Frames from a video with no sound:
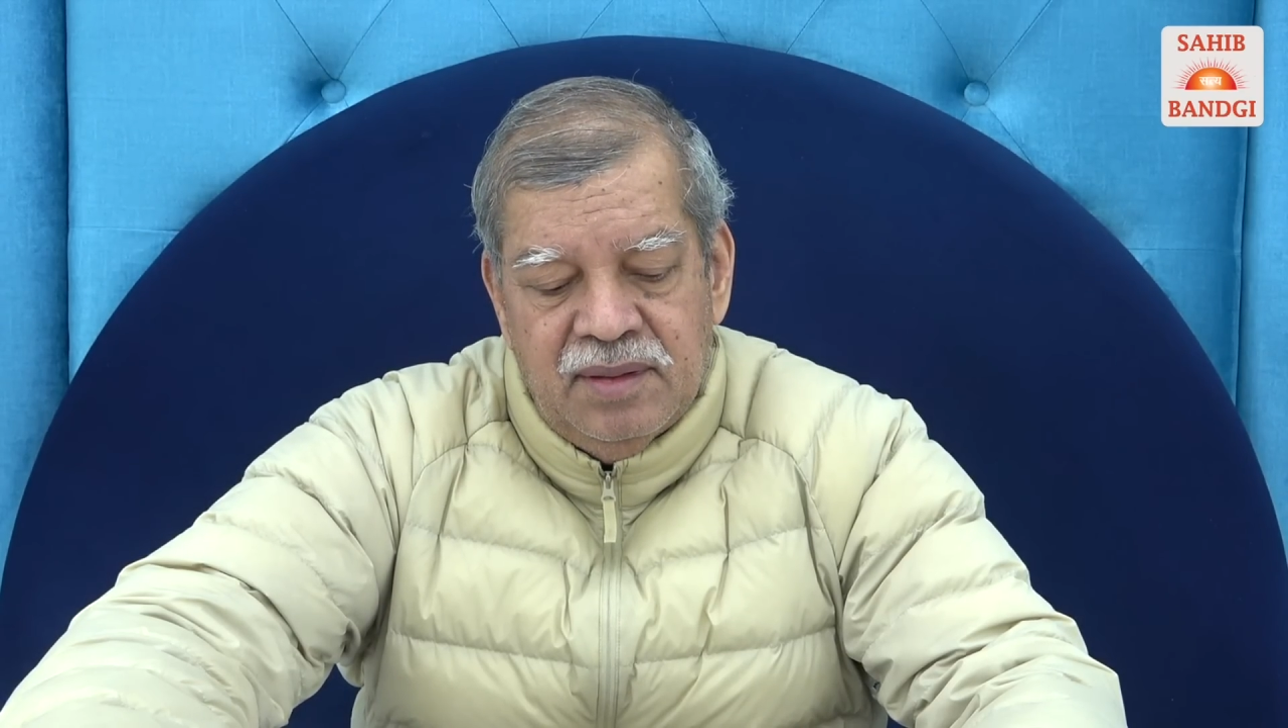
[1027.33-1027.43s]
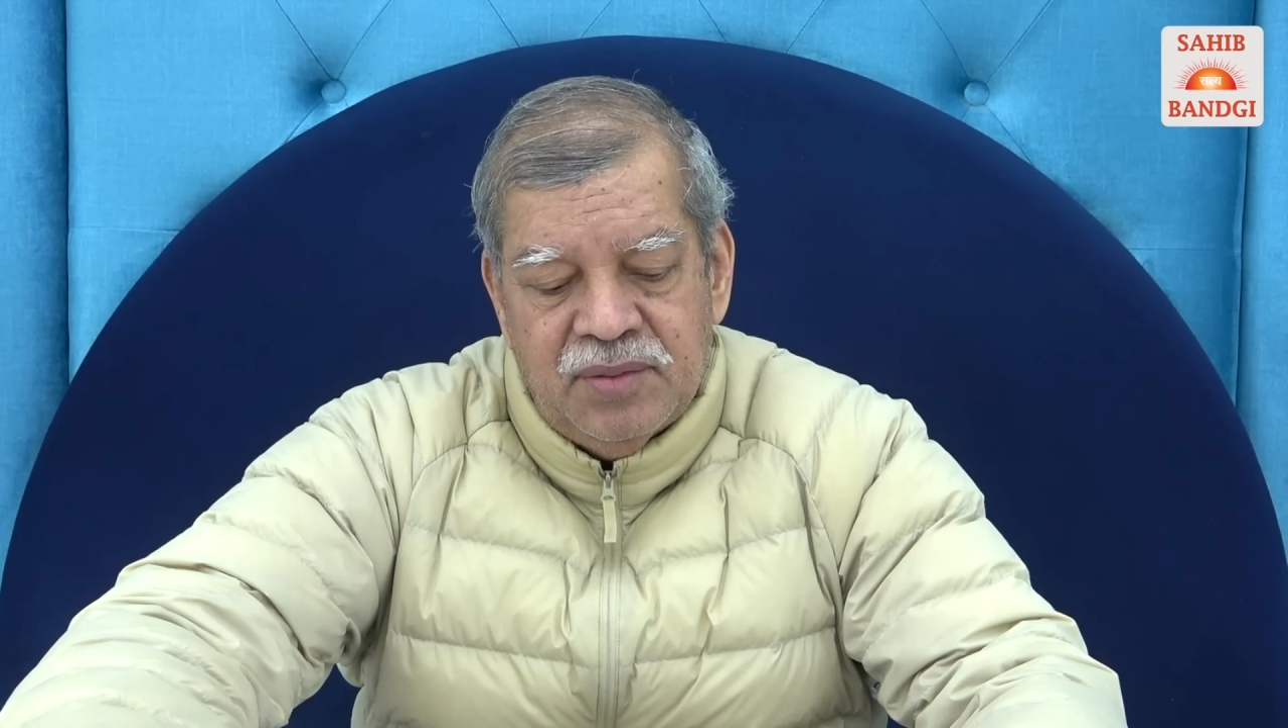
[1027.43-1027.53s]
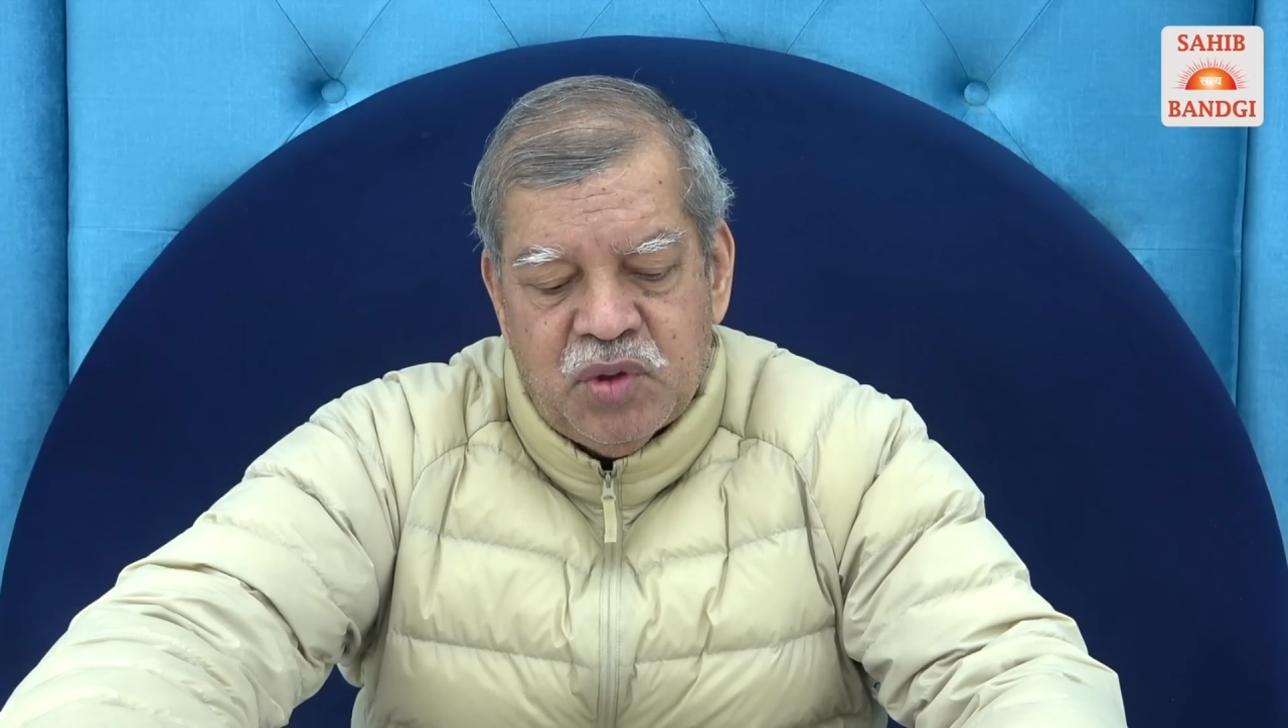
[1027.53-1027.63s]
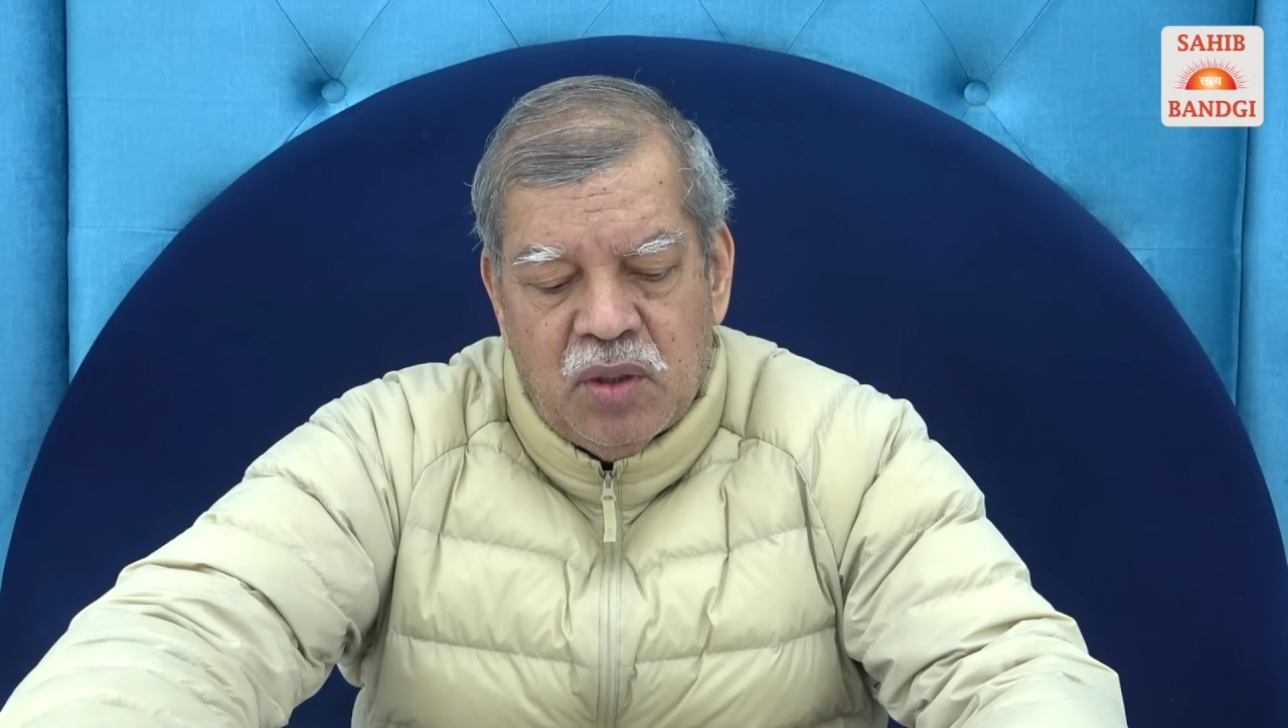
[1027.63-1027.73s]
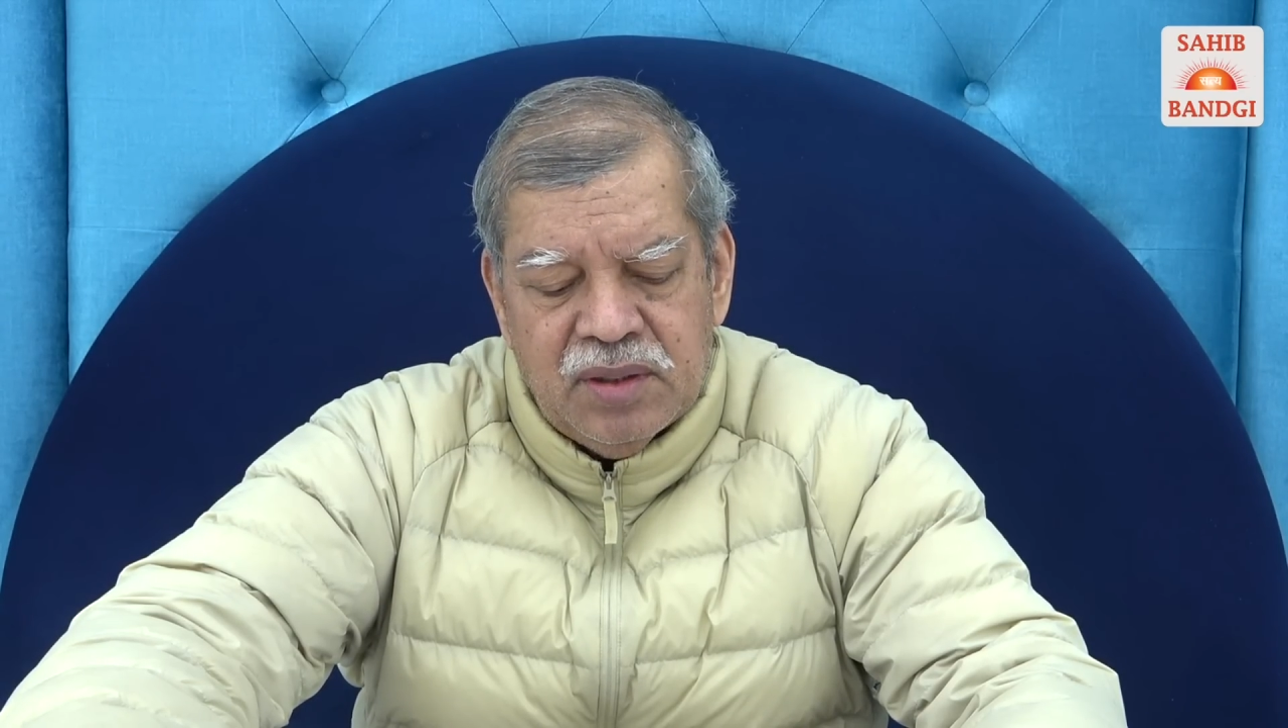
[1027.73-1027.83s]

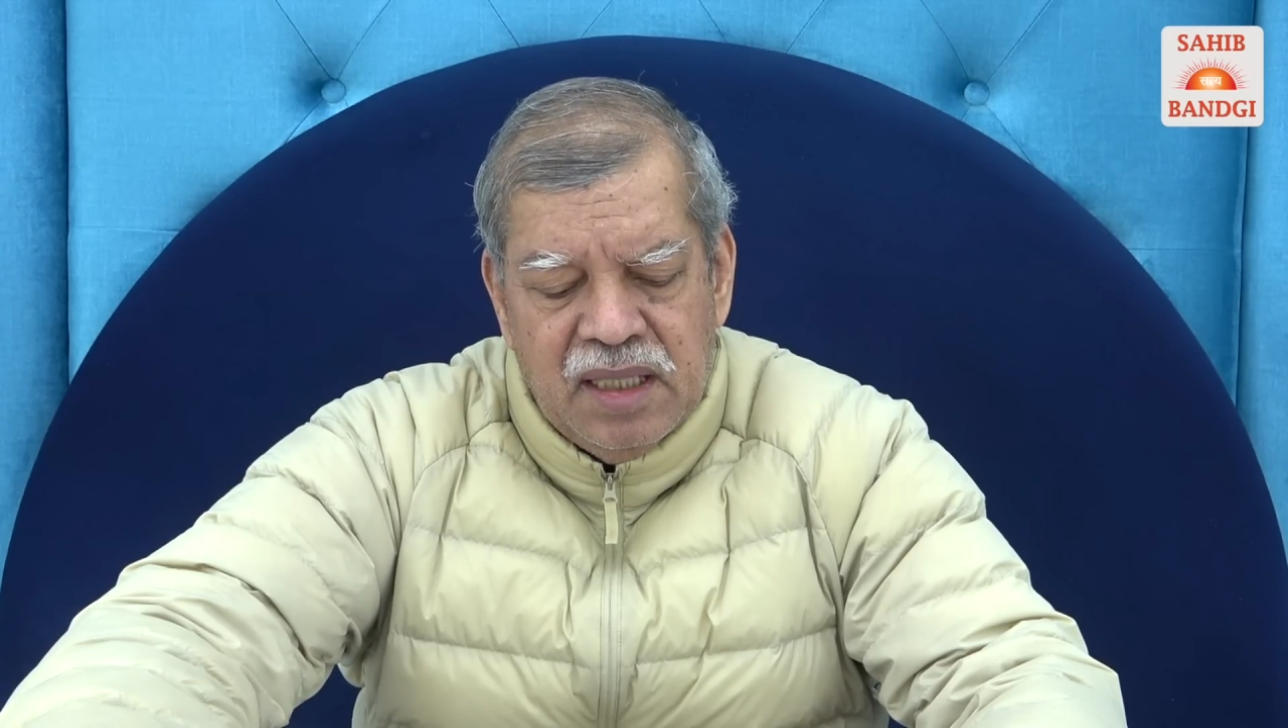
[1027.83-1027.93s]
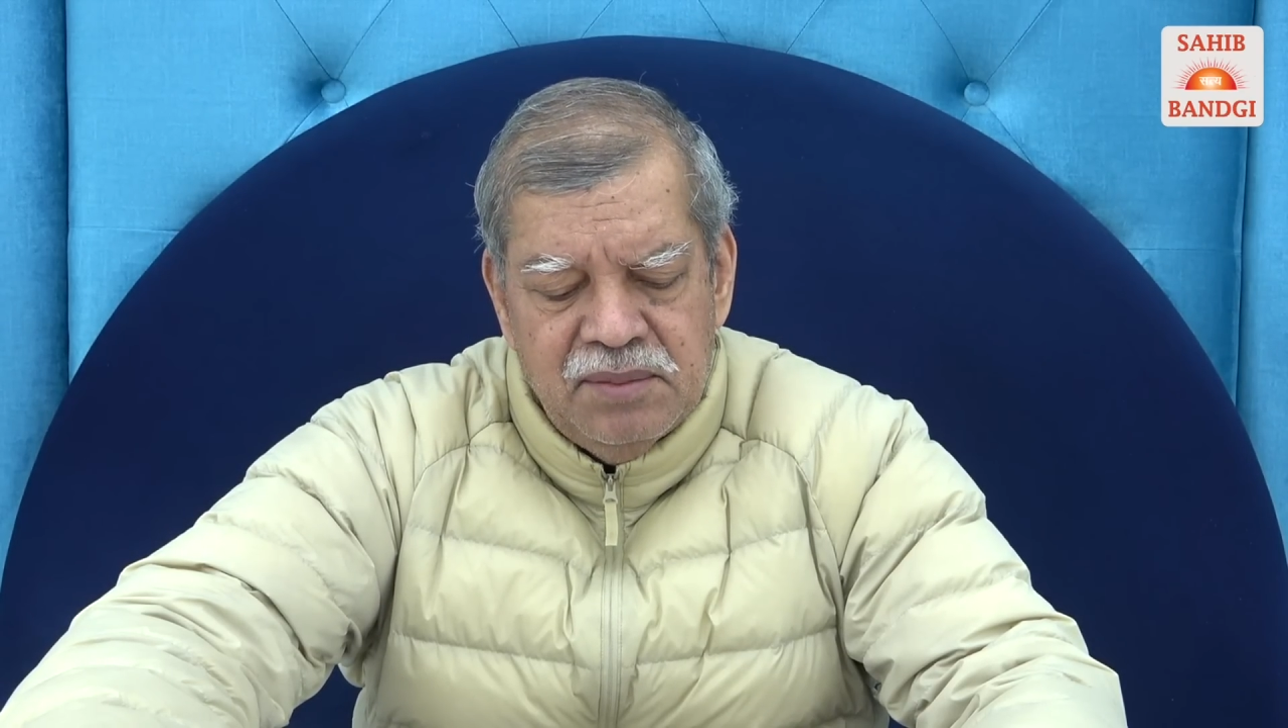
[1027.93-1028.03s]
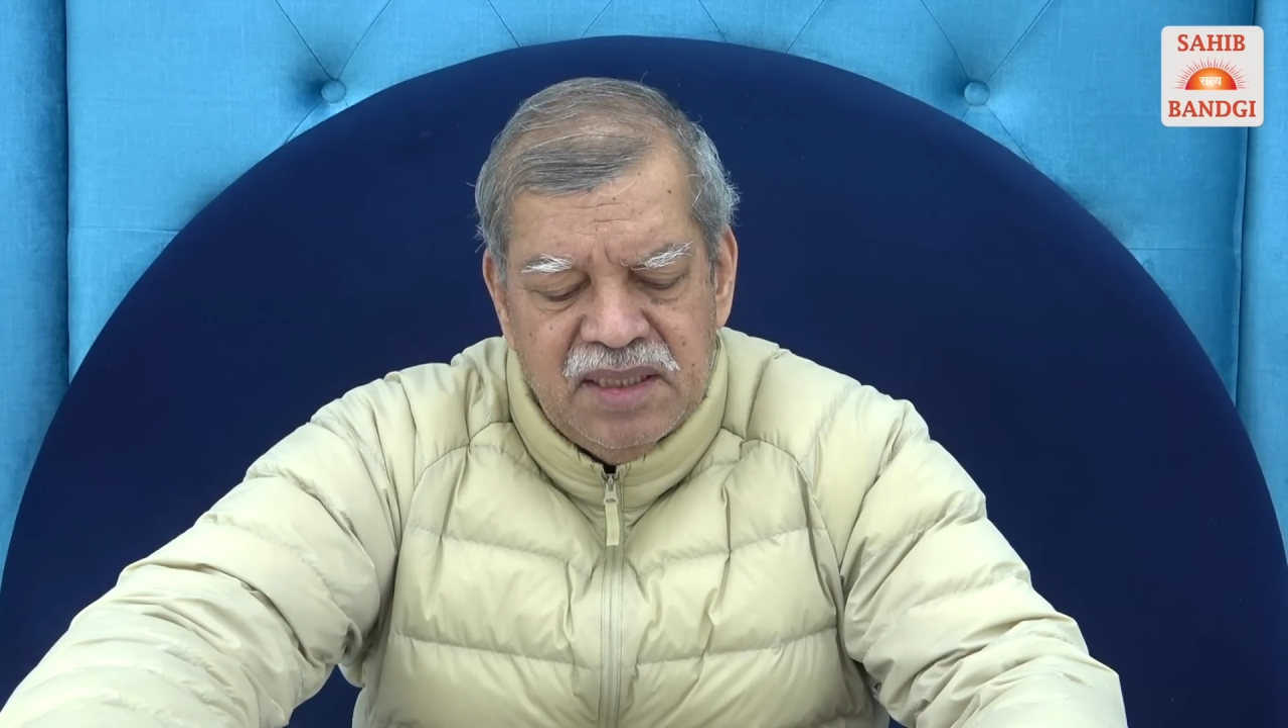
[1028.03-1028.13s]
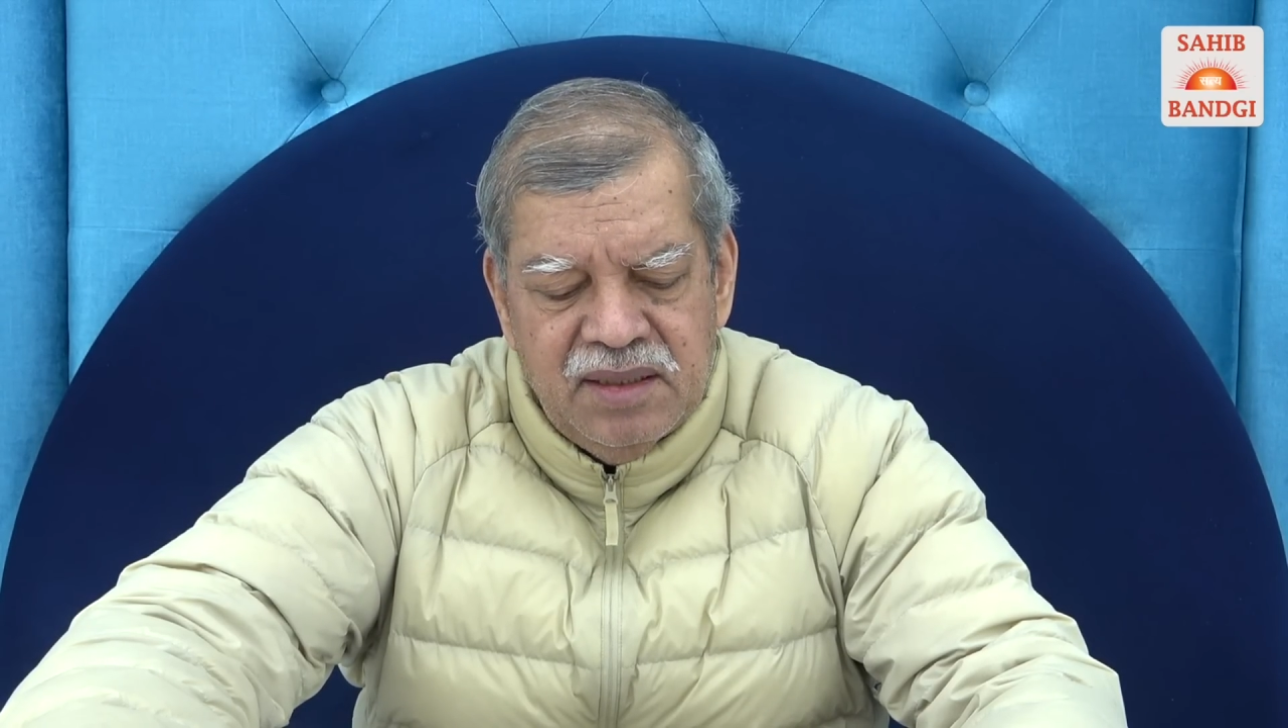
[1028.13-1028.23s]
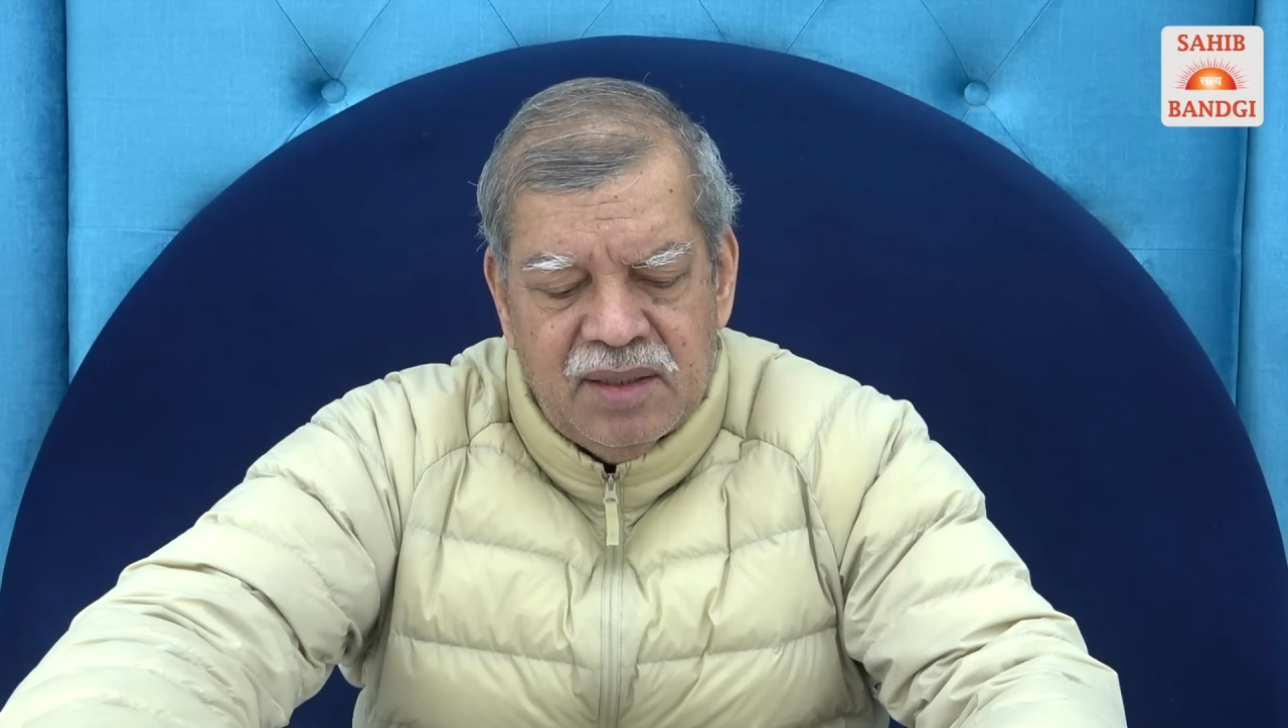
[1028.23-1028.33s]
चौथा
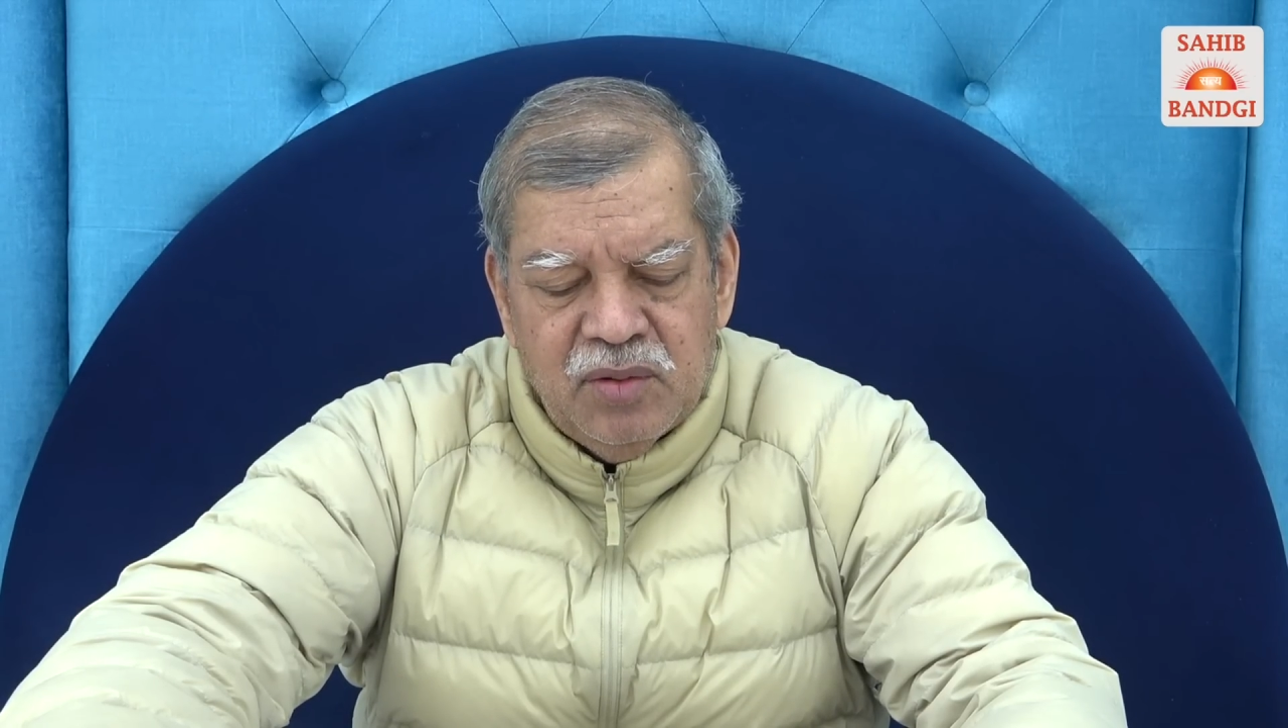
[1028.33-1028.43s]
मन का